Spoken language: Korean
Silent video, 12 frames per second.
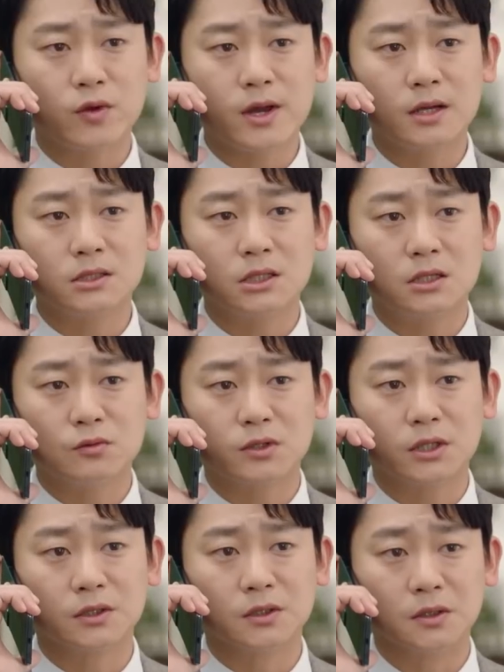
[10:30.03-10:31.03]
왜 아직
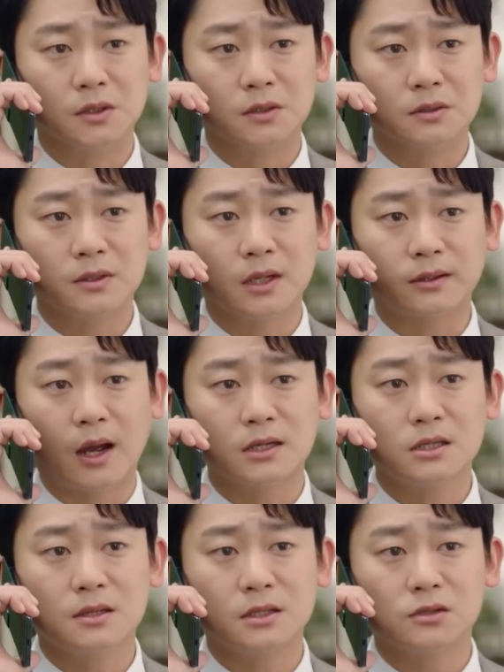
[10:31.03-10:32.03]
입금을 안 해요? 내가
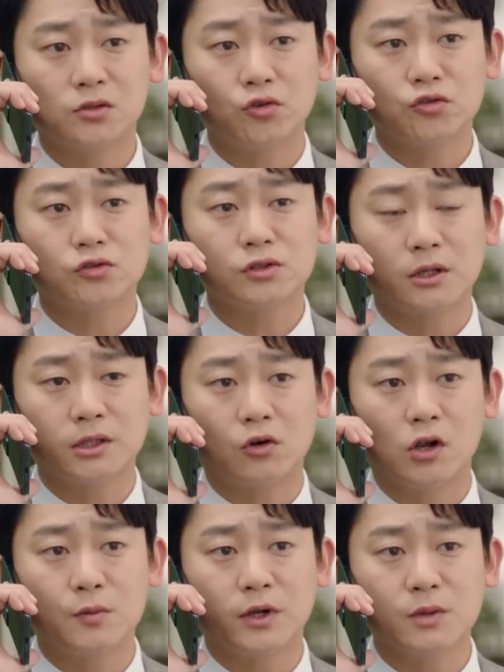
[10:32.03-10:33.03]
당신 대신 서류
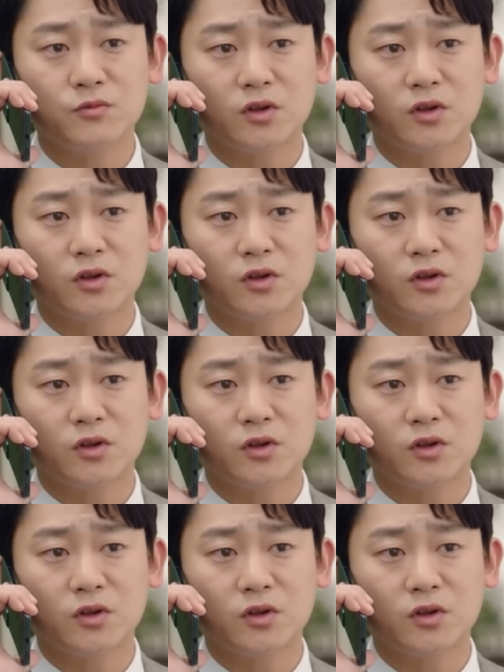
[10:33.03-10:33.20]
정리한다고 얼마나